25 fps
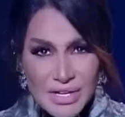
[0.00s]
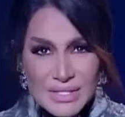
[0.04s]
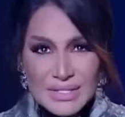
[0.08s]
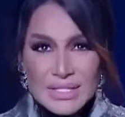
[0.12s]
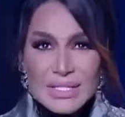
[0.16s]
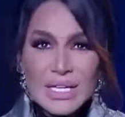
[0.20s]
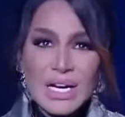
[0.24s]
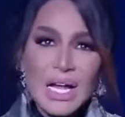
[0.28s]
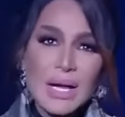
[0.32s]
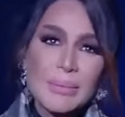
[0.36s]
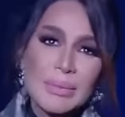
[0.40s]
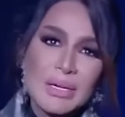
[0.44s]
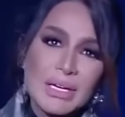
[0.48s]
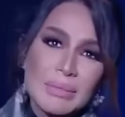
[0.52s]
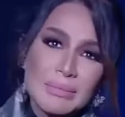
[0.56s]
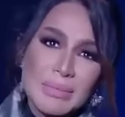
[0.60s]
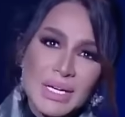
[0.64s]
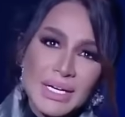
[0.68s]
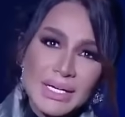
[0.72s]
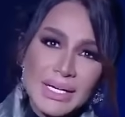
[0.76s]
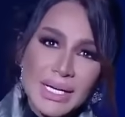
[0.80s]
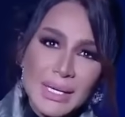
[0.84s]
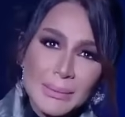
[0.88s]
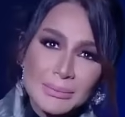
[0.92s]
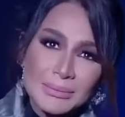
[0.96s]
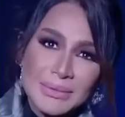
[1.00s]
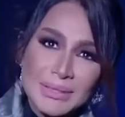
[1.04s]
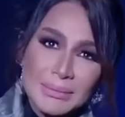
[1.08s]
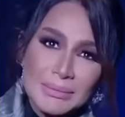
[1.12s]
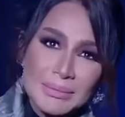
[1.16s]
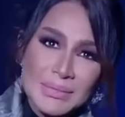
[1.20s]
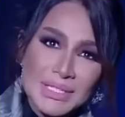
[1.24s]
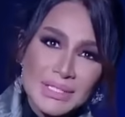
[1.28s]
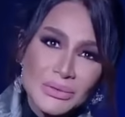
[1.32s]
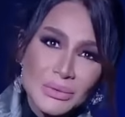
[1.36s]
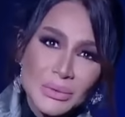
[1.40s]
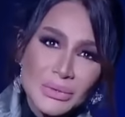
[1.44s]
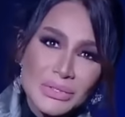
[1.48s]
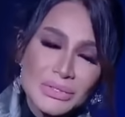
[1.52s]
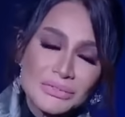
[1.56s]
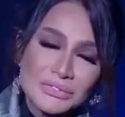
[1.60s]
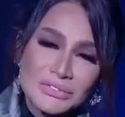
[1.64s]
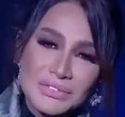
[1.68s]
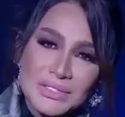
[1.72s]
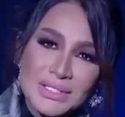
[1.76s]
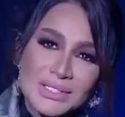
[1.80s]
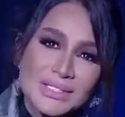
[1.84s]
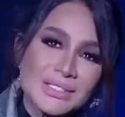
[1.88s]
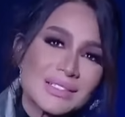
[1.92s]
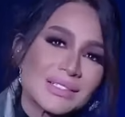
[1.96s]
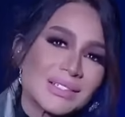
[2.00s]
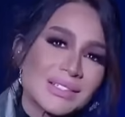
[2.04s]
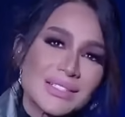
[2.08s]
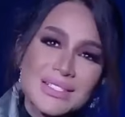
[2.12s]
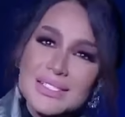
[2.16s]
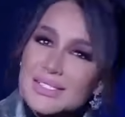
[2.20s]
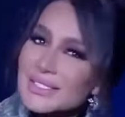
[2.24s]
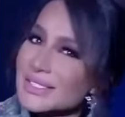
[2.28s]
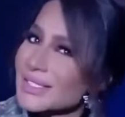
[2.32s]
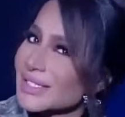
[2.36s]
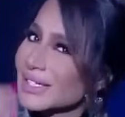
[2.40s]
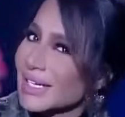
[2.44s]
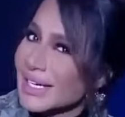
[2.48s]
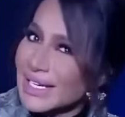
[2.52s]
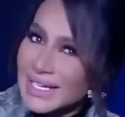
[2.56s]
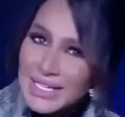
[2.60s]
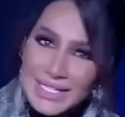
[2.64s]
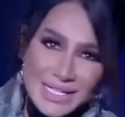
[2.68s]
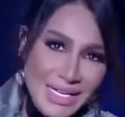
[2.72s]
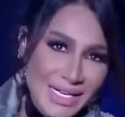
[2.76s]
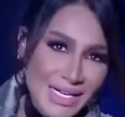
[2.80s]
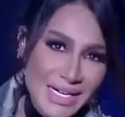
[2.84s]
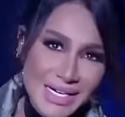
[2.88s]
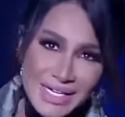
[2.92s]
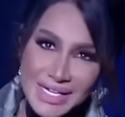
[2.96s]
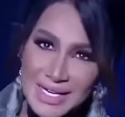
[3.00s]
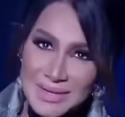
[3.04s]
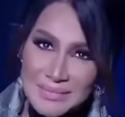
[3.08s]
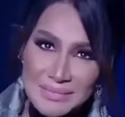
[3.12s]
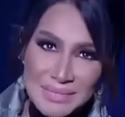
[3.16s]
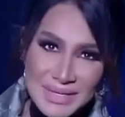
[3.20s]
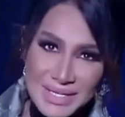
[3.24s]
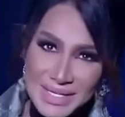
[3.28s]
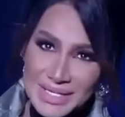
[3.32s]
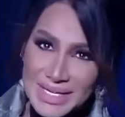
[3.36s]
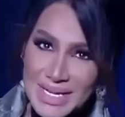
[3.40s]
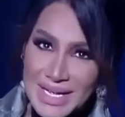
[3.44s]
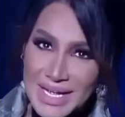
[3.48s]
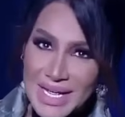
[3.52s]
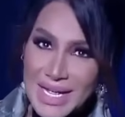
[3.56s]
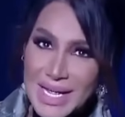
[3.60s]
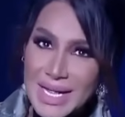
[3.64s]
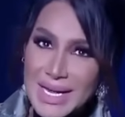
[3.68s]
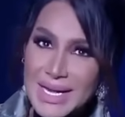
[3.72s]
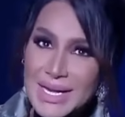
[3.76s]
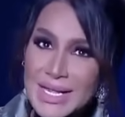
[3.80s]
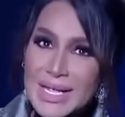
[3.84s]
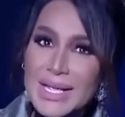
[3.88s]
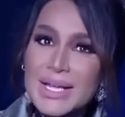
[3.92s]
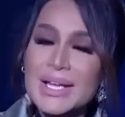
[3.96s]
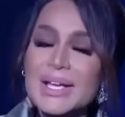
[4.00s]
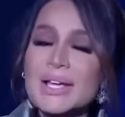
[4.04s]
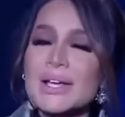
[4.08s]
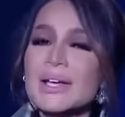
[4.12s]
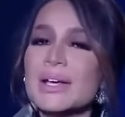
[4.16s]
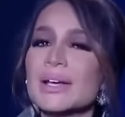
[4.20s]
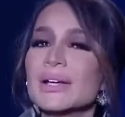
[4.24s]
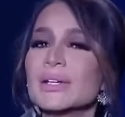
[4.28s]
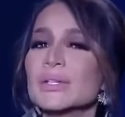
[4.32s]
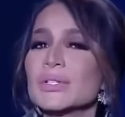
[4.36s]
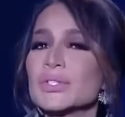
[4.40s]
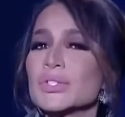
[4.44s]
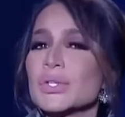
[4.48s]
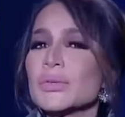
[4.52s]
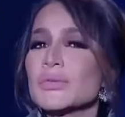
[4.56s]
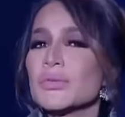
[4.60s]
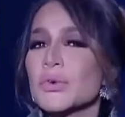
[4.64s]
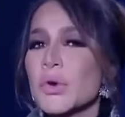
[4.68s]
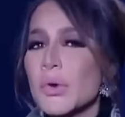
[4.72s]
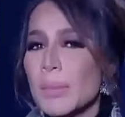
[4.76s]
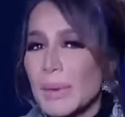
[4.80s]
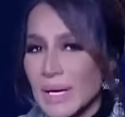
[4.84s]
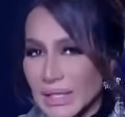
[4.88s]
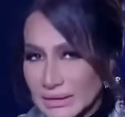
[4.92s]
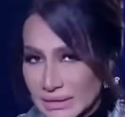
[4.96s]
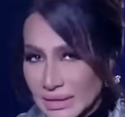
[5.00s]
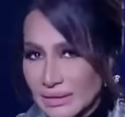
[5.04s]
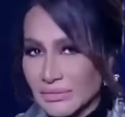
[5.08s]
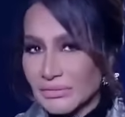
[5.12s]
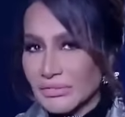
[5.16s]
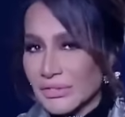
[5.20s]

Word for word: فاصل عبال ما كابتن ميدو يفتكر القصه الخياليه اللي كان بيحكيها لي نشوفكم بعد